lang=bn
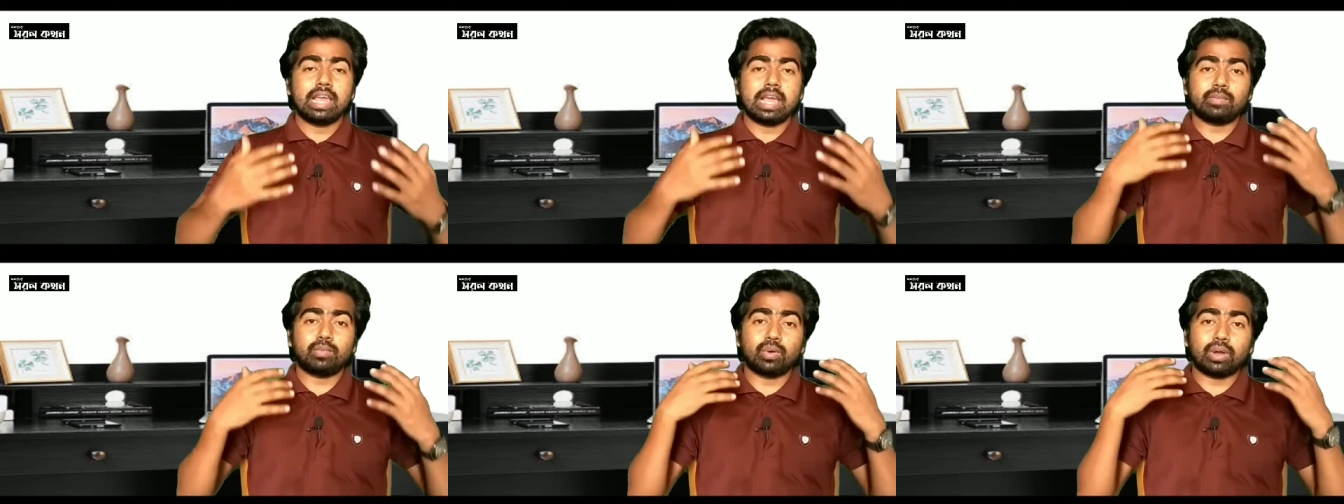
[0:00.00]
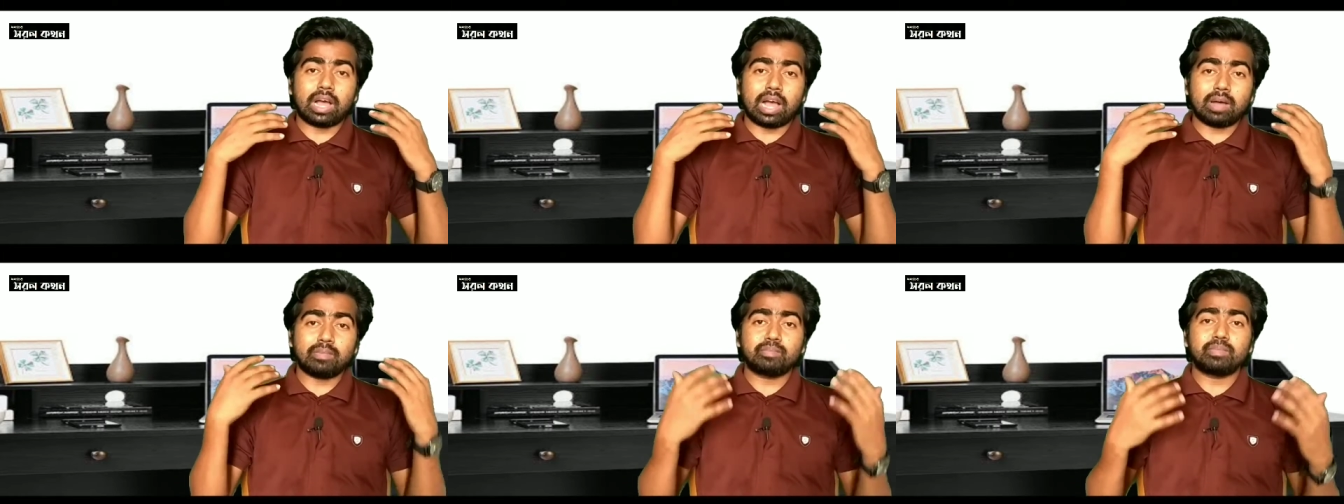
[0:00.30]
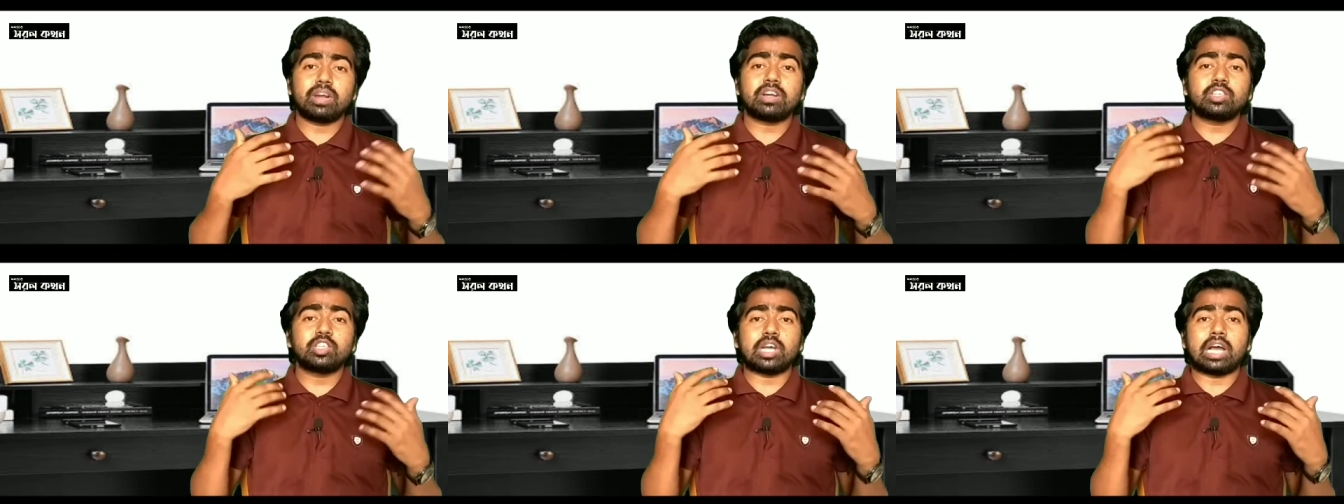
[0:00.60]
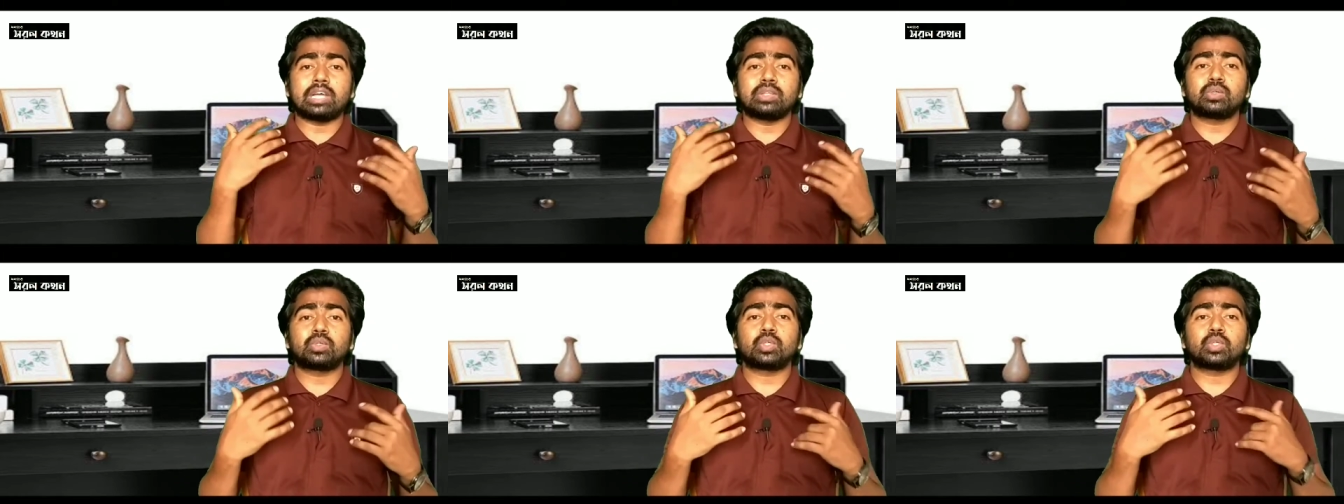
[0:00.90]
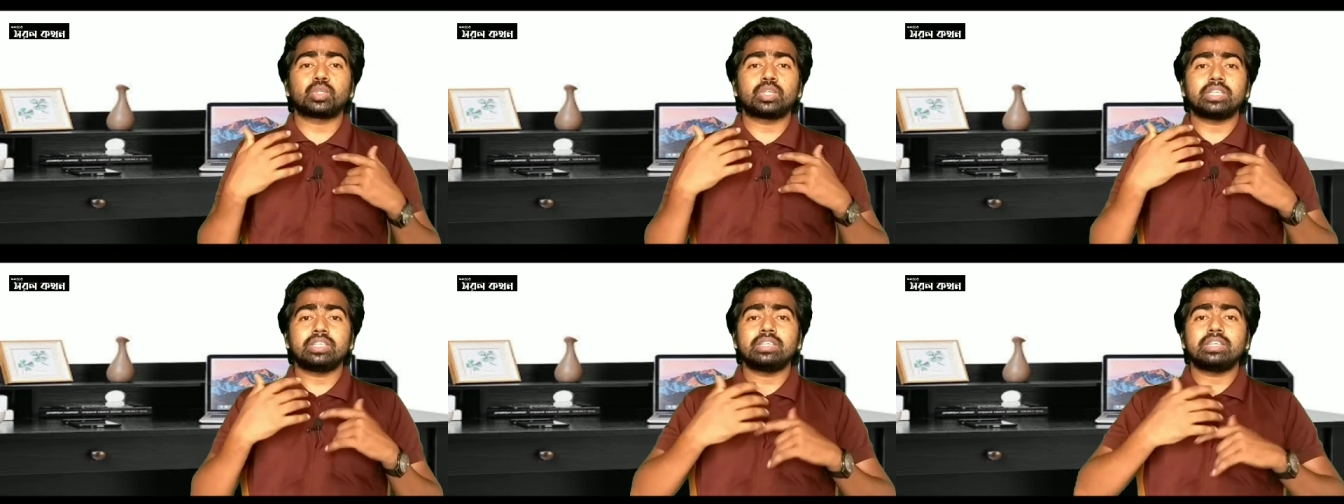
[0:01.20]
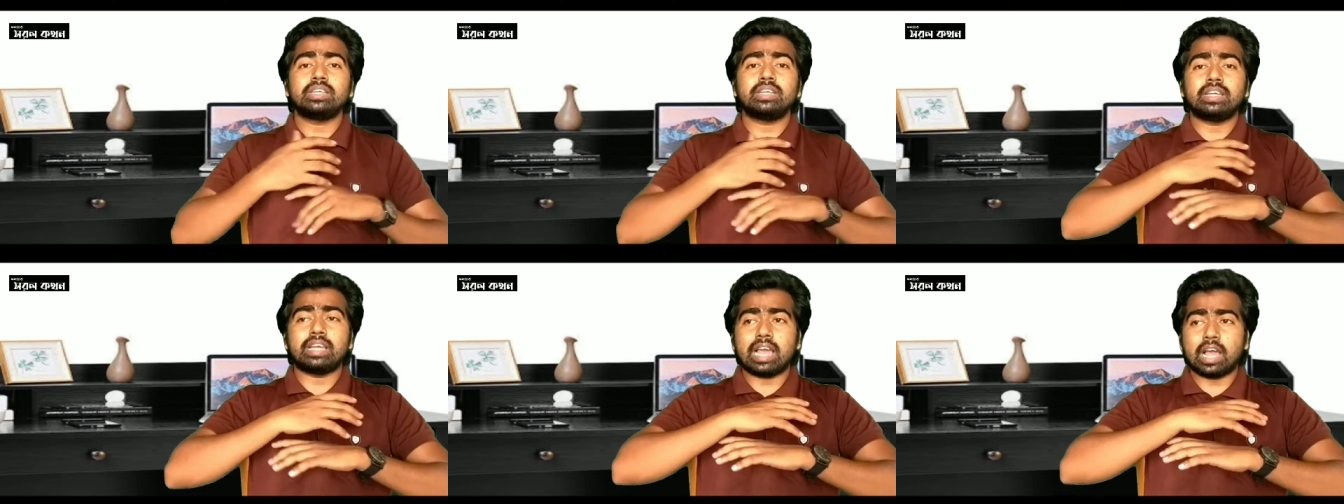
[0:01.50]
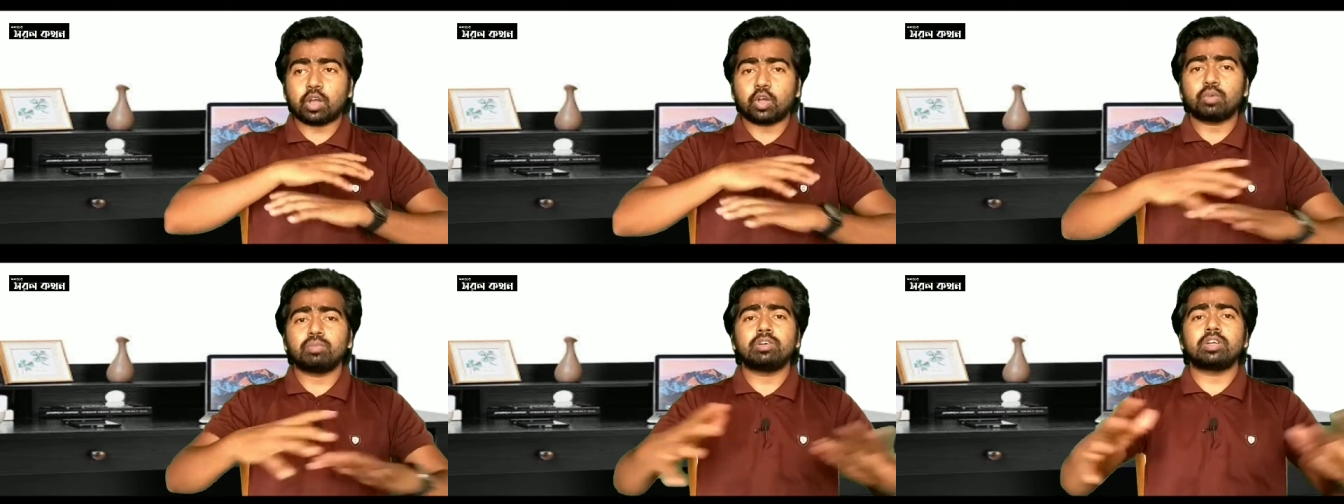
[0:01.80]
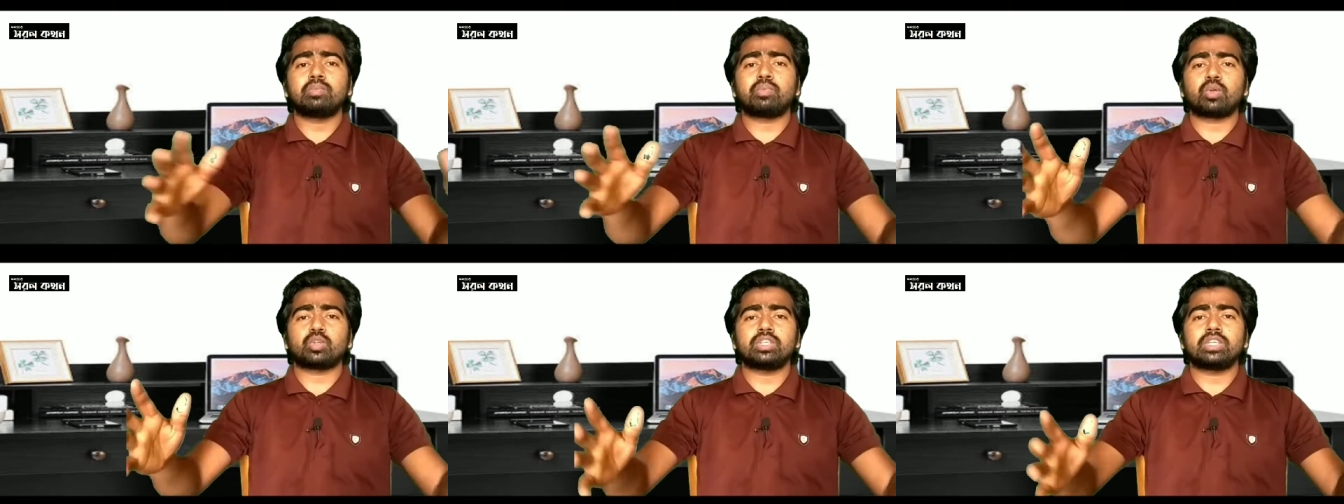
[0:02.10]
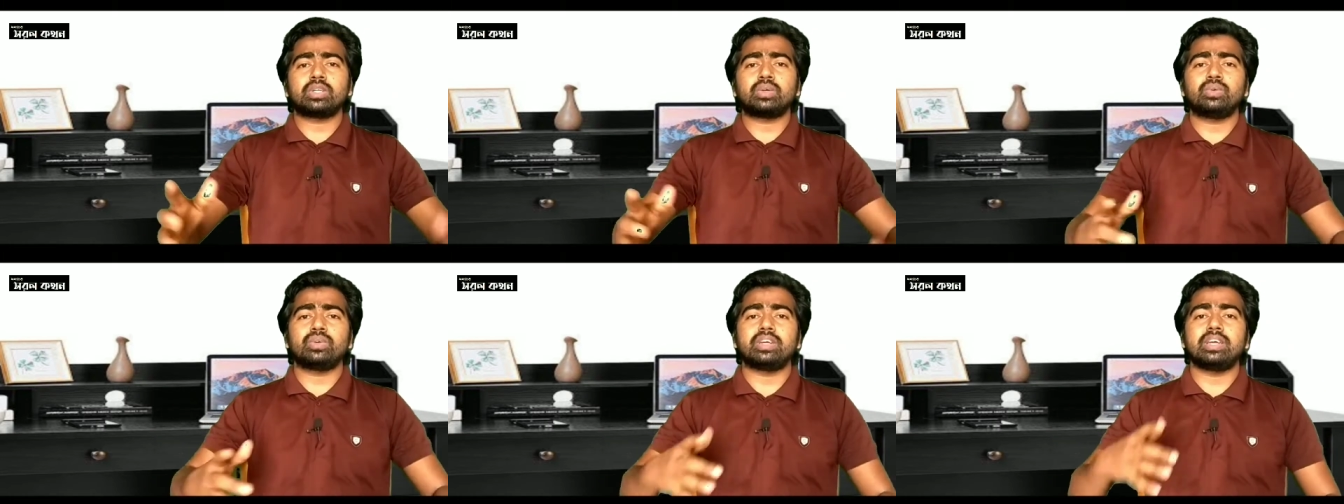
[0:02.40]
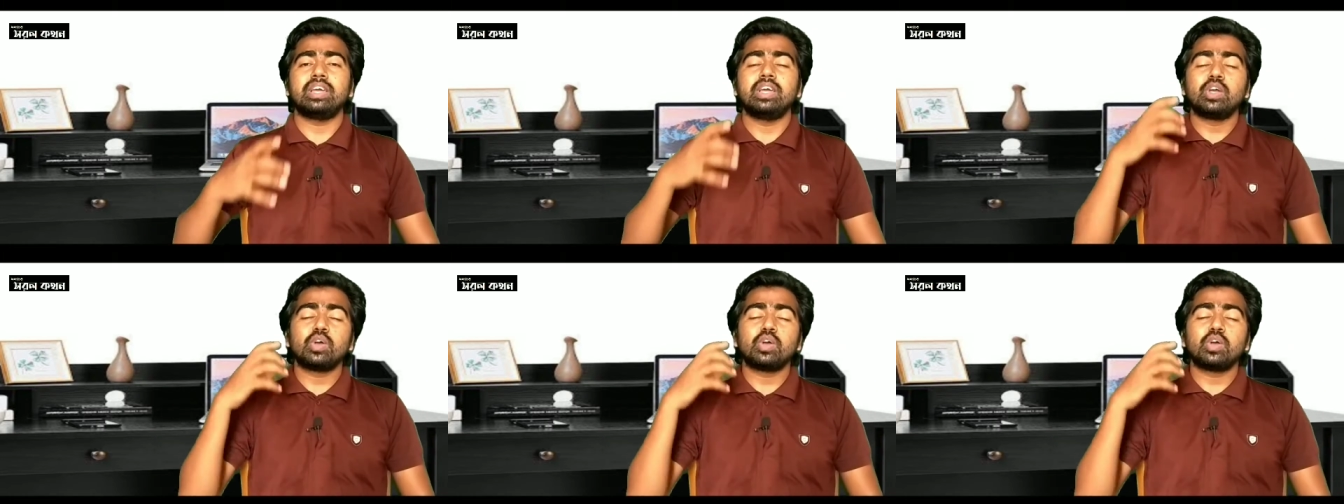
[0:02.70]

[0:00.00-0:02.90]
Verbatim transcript: এবং আপনার যে আদর্শ সেটিকে এককভাবে প্রচার করে